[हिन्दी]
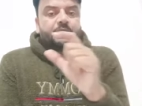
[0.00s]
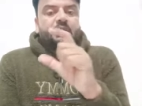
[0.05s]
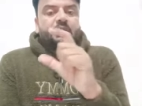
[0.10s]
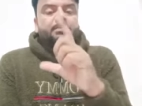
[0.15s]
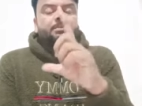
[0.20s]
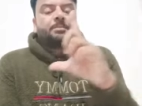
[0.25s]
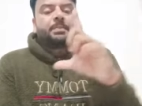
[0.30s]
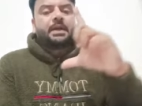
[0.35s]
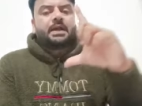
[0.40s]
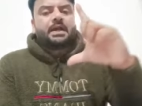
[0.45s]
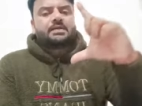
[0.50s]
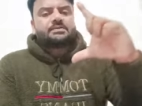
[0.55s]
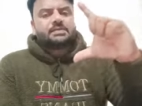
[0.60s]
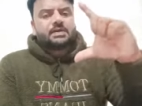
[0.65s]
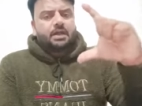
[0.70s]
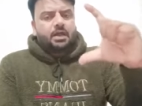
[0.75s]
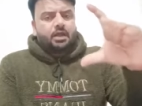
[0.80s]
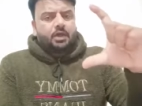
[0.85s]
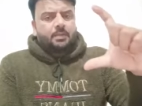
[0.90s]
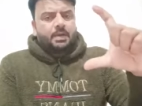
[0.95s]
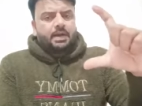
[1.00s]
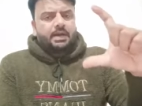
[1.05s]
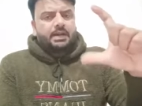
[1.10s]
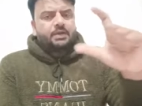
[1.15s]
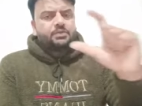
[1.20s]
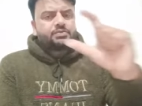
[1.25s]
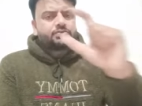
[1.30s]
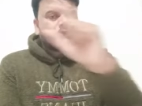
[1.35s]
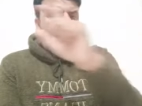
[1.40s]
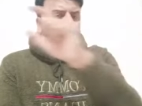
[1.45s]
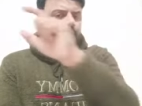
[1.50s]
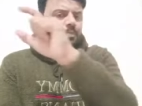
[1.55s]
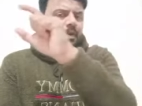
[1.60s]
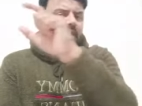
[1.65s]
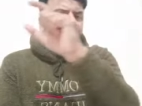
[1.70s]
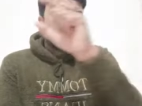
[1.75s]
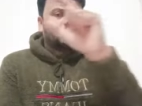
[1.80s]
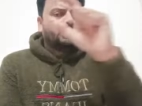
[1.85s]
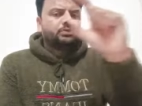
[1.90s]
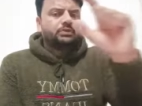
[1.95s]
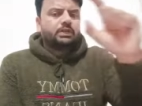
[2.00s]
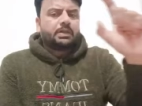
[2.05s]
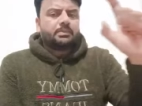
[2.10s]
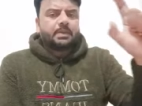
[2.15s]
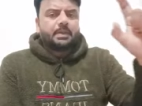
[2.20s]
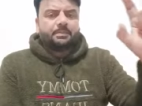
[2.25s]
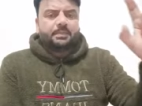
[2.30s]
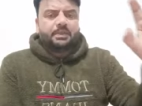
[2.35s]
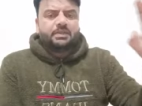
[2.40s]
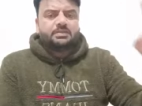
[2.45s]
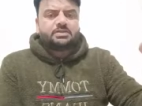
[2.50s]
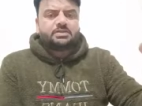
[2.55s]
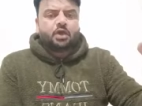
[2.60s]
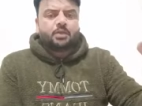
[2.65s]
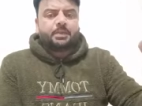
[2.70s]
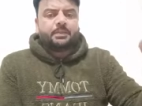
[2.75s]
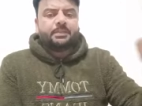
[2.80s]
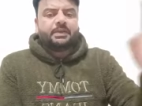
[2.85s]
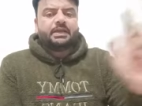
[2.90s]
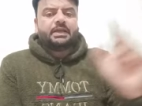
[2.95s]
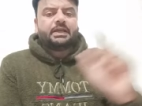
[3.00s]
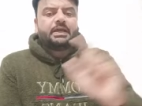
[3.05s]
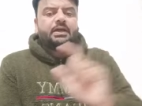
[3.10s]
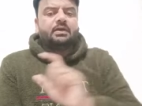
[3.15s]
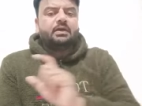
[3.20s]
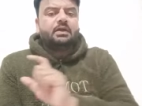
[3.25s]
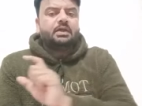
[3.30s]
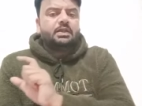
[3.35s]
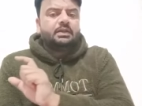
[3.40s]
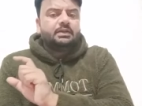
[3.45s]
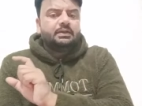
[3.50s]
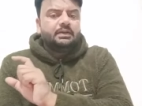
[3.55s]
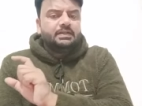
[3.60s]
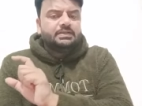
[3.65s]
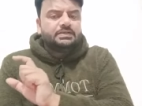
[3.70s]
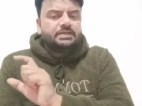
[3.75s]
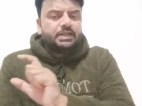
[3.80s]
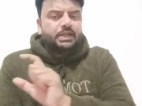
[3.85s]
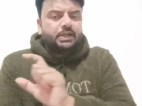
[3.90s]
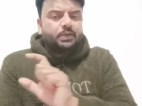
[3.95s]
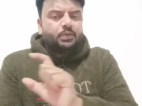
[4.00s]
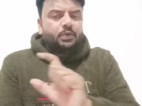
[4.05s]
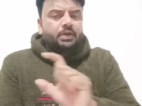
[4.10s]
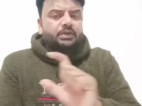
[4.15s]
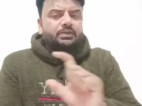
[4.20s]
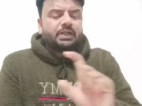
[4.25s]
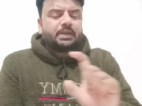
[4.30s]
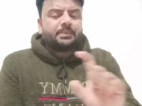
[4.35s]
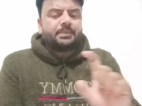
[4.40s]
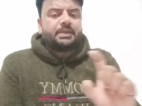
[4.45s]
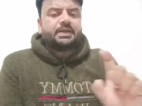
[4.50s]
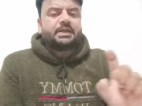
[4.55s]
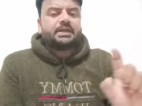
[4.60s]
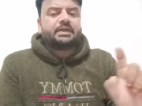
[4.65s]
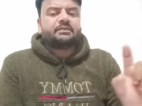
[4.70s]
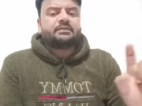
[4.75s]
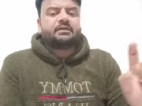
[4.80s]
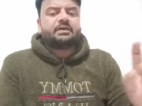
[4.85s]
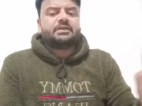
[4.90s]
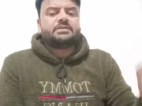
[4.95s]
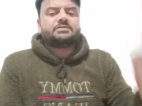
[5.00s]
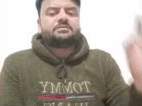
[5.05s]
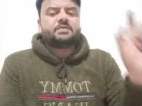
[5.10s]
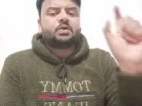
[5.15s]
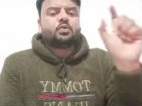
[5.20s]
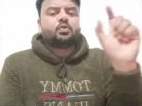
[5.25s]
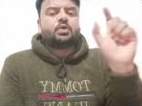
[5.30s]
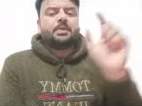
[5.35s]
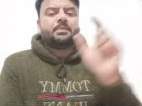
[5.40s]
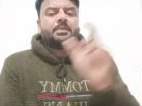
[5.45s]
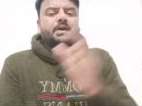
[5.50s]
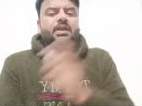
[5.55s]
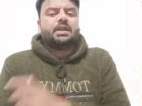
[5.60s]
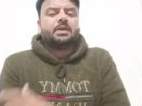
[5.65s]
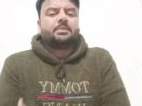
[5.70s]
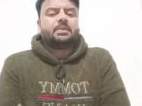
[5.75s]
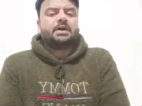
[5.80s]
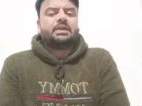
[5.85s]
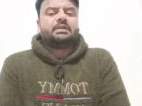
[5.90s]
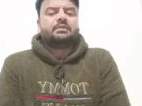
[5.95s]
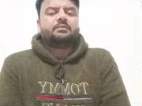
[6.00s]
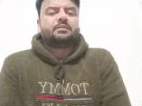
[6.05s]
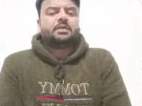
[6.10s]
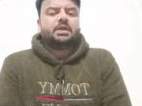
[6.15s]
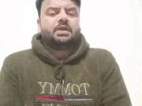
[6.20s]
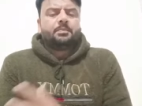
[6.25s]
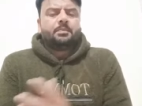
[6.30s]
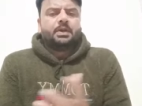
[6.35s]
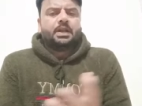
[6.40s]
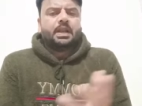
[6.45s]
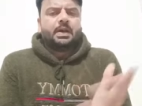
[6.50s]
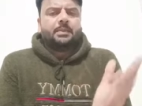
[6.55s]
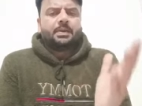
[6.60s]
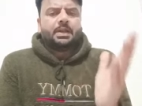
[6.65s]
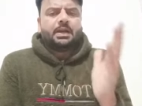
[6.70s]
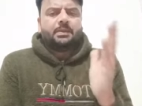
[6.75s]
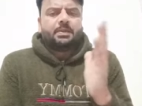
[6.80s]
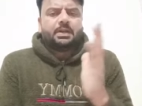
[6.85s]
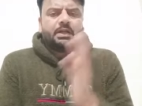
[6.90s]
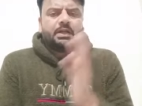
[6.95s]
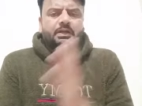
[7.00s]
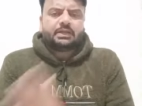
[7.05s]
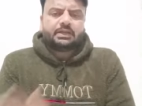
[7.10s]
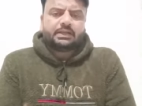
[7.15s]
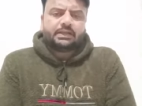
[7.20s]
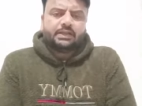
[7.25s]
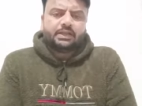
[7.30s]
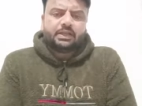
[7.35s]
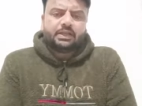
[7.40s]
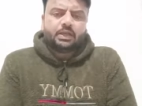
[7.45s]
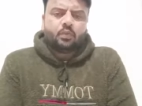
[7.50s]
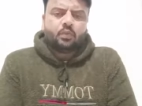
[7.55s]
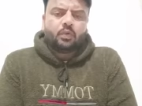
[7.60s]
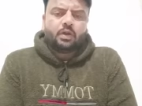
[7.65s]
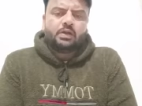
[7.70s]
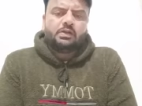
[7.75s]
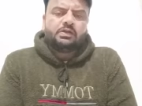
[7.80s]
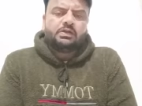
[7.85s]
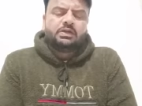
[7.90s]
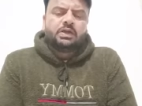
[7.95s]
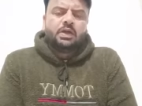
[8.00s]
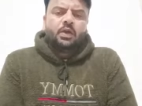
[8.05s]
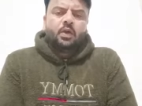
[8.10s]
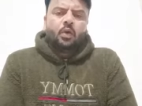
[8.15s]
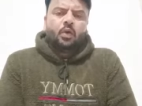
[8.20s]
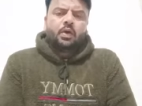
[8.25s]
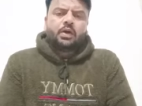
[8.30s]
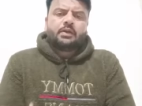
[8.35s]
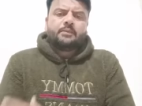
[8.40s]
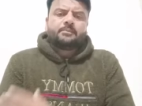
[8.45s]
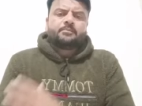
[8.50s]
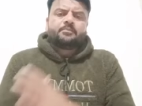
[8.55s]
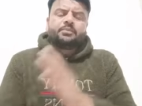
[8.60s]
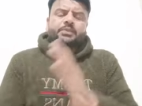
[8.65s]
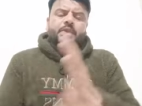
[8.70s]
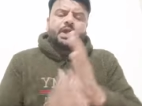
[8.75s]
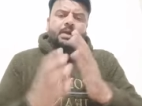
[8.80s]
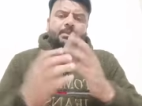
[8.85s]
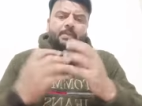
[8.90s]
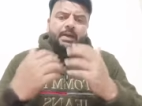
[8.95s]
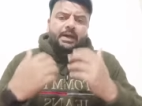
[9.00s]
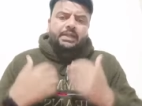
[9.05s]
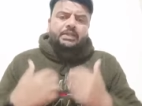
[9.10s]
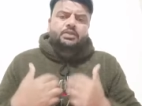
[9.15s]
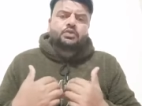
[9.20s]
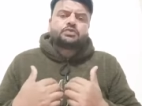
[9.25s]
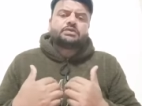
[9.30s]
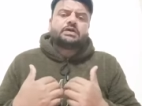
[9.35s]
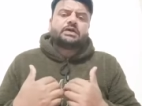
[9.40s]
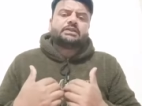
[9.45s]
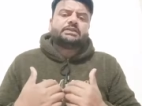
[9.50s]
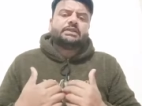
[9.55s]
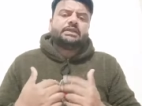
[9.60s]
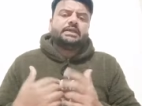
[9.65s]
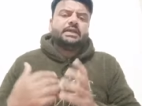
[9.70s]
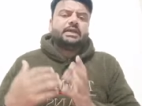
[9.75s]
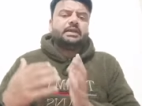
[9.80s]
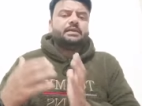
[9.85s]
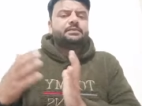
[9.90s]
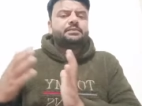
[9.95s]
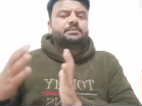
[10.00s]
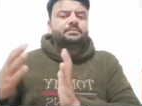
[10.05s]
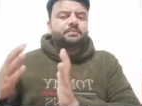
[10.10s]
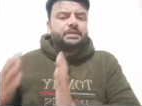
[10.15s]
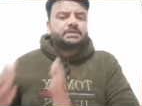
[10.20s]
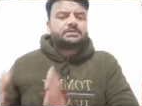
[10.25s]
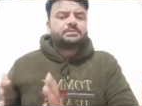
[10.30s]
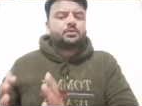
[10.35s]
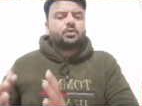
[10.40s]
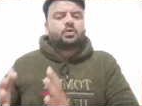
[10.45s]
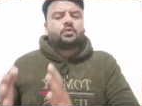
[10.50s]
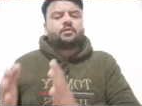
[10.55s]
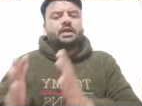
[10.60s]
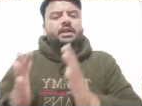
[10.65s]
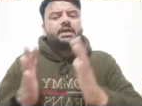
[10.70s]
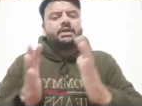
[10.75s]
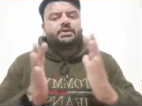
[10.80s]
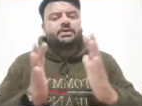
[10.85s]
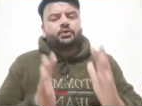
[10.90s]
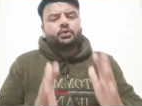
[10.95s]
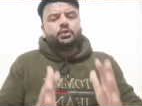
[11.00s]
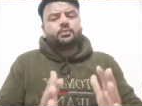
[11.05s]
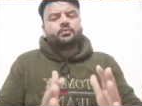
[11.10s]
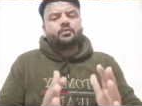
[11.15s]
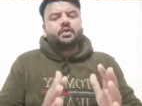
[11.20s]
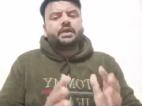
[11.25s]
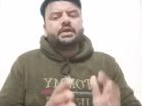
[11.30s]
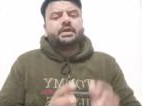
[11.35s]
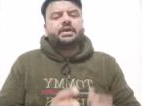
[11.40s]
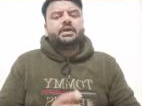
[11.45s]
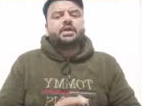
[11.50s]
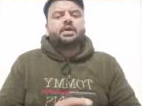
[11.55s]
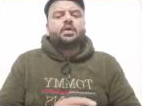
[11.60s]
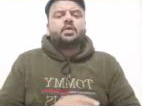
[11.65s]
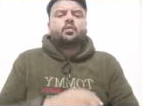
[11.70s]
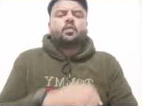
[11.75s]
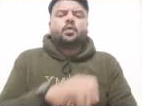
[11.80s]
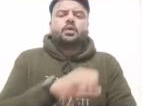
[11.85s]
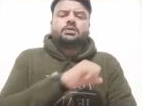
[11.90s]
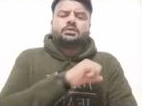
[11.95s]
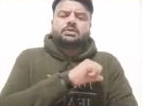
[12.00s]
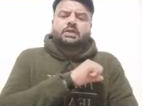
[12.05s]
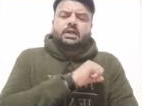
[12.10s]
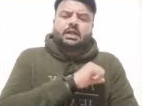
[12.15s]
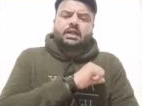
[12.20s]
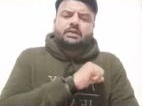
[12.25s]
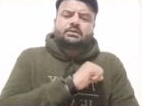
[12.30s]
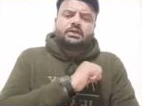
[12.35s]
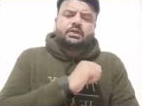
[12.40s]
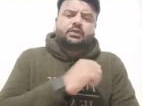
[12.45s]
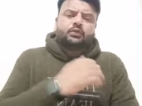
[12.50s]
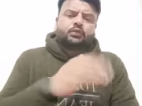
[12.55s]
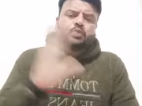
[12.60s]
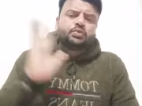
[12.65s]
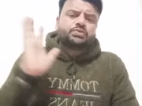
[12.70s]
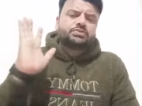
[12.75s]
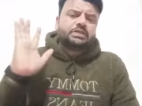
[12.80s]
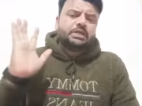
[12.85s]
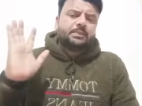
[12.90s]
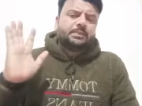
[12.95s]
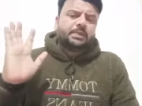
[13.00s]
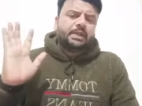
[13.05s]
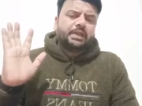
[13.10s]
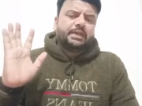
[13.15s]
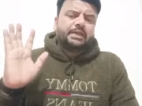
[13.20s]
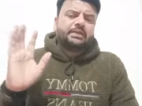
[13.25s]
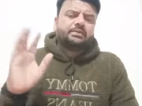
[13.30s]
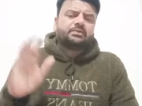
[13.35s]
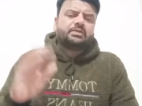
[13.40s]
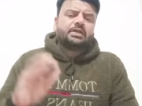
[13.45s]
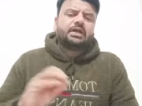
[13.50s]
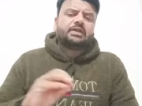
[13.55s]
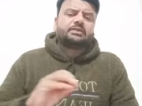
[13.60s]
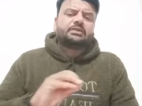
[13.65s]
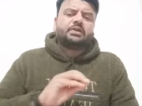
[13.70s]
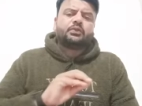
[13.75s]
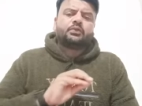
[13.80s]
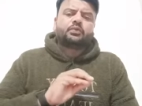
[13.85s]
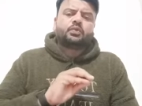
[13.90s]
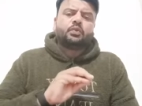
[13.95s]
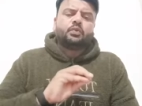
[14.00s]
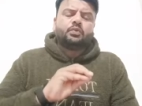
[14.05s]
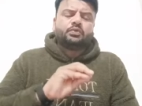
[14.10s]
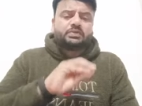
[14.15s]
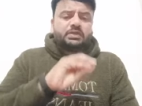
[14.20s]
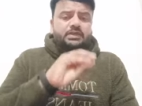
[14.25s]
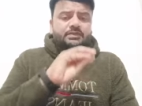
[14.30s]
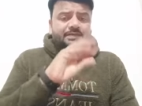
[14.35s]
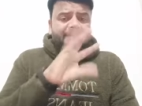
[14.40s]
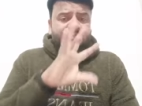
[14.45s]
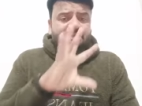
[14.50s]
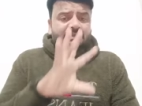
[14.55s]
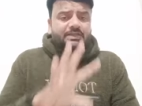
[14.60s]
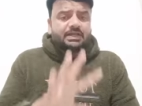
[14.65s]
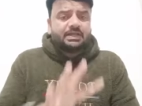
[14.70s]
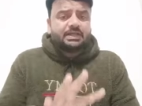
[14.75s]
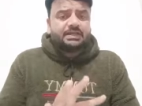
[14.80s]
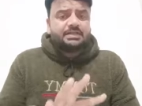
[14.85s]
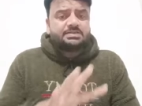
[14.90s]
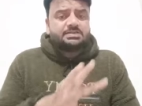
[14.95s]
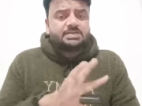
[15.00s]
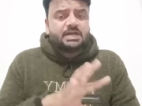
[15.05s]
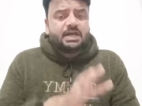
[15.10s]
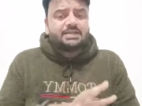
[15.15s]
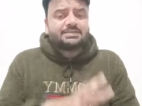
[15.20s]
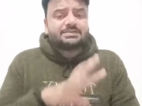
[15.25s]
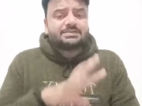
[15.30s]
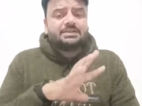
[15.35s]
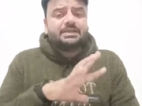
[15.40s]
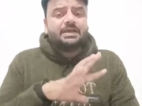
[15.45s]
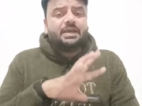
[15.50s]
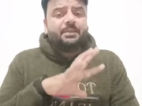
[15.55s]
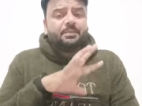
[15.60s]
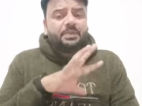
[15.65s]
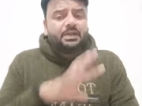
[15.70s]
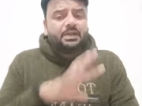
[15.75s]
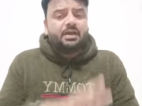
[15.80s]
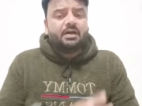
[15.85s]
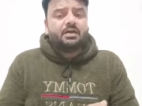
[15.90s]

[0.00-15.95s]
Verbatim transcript: बड़ा सारा अखबार है उसके ऊपर लिखा हुआ नरमा बीस हजार रुपए बिकेगा नीचे लिखा हुआ है नरमे के किसान इस बार हुए माला माल फला फला फला करके लिखा हुआ है और हमारे जो साथी हैं फेसबुक वाले यूट्यूब वाले वो धड़ाधड़ उसको चेप रहे हैं धड़ाधड़ उसको उसकी सत्यता की जांच किए बिना